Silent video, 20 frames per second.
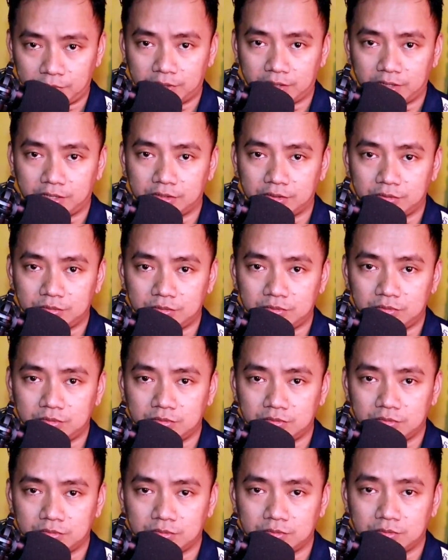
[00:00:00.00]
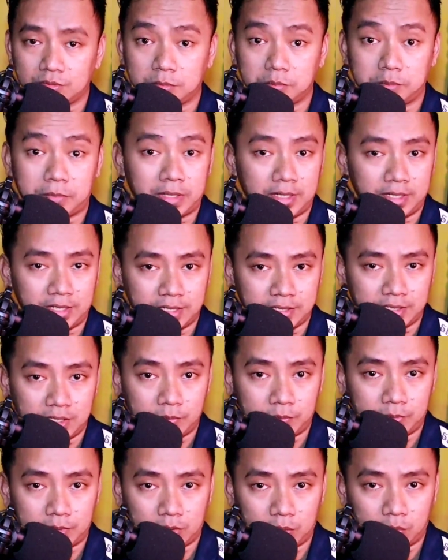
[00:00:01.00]
wabarakatuh Balik lagi
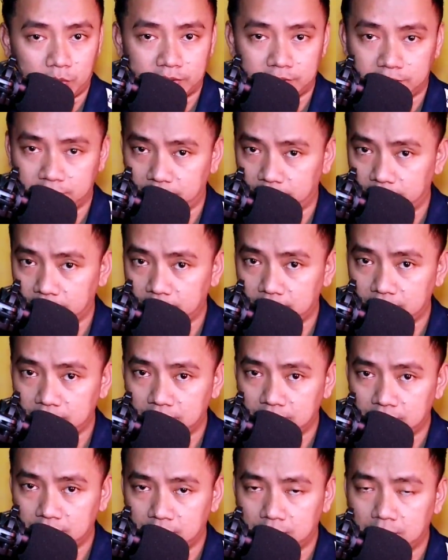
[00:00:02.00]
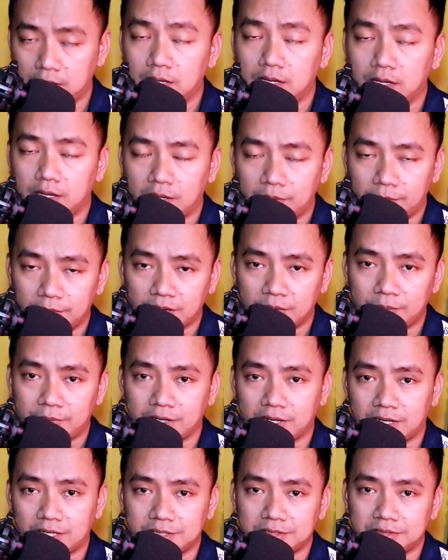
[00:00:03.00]
bareng gue Aditya Apa kabar
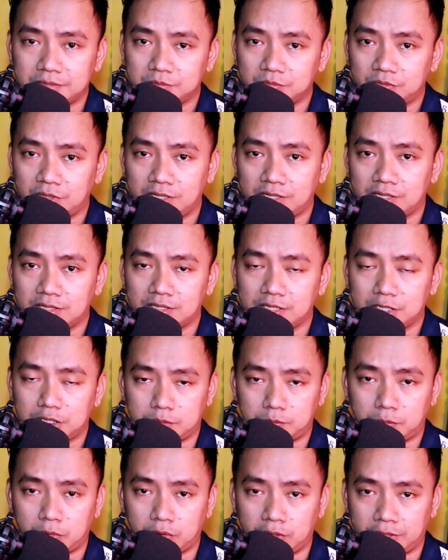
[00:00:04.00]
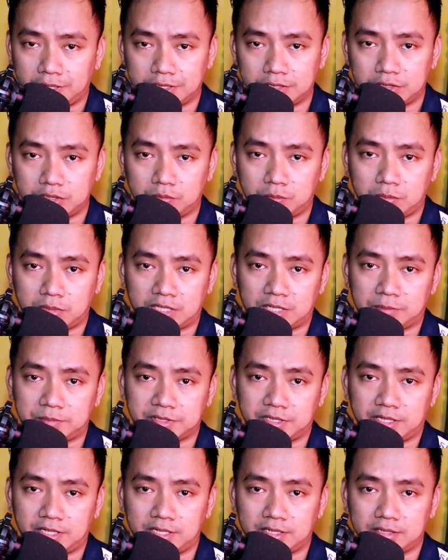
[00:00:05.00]
kalian semua? Semoga kalian semua tetap
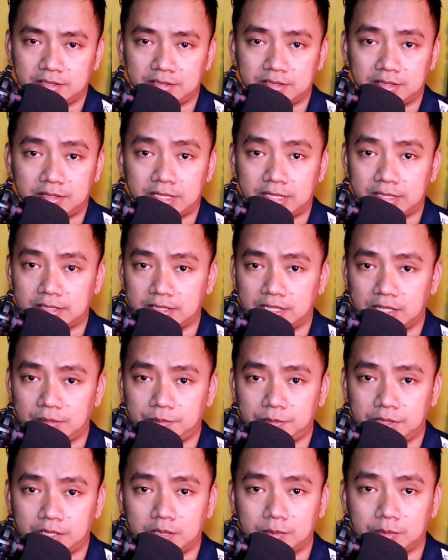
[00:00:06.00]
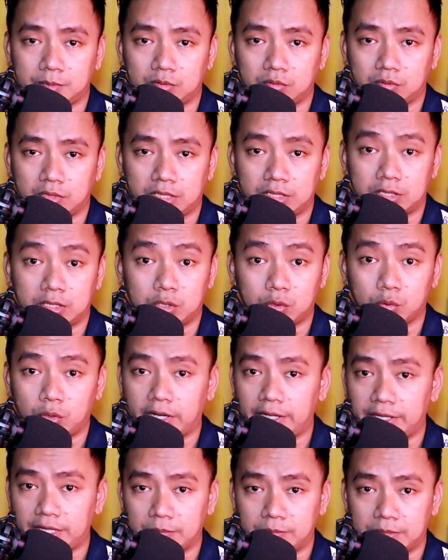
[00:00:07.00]
sehat dan tetap dalam lindungan
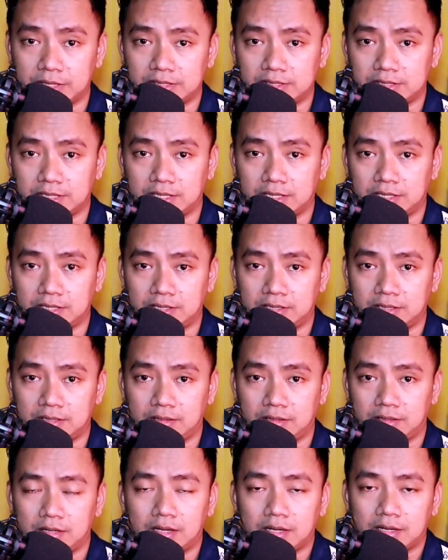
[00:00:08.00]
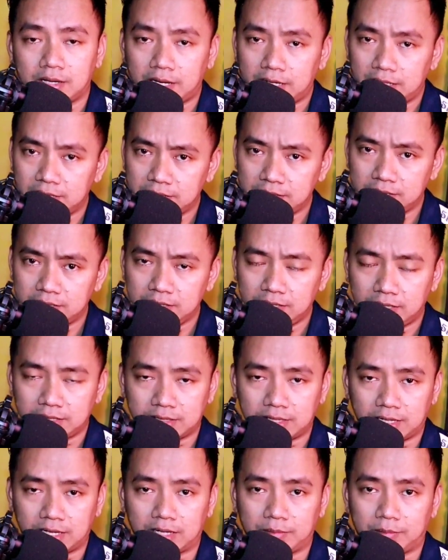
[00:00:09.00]
Tuhan Yang Maha Esa Kali ini
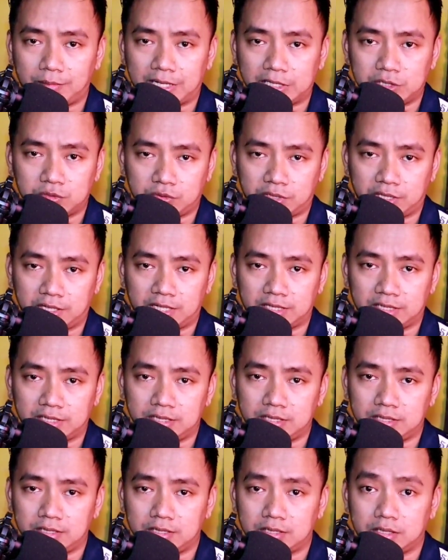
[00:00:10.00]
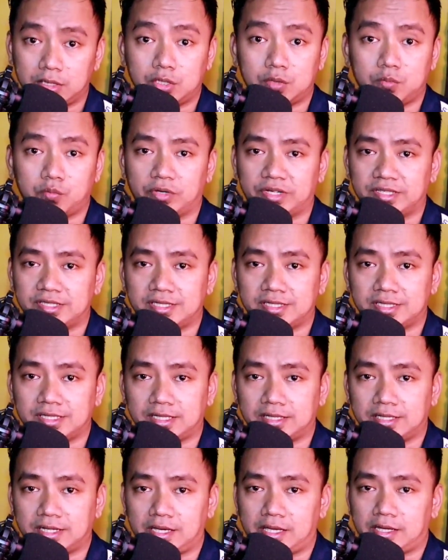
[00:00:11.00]
kita akan melanjutkan lagi sebuah
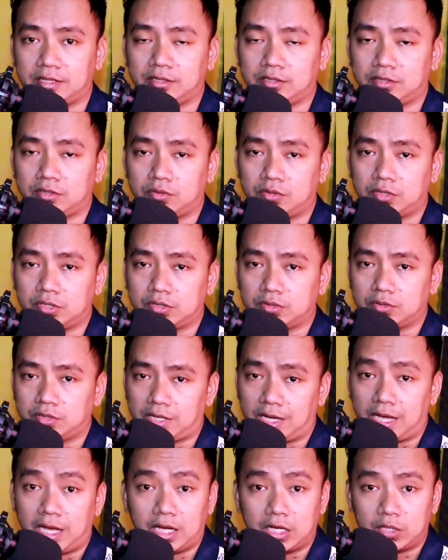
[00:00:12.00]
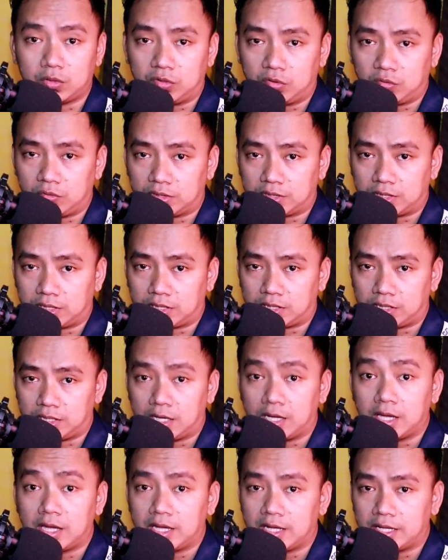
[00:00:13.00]
cerita yang ditulis oleh akun Twitter
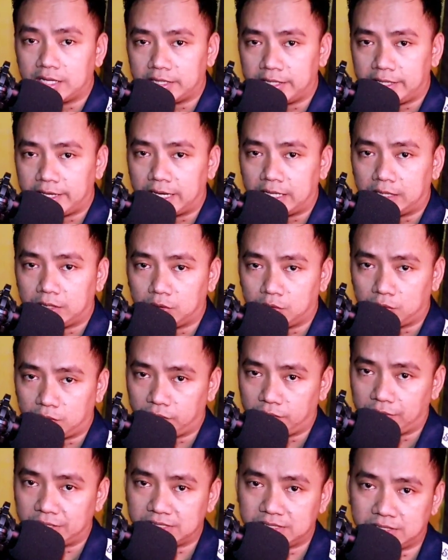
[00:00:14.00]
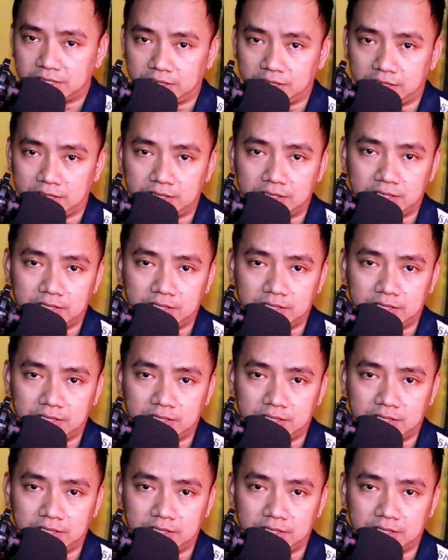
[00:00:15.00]
Rian Nur Fajri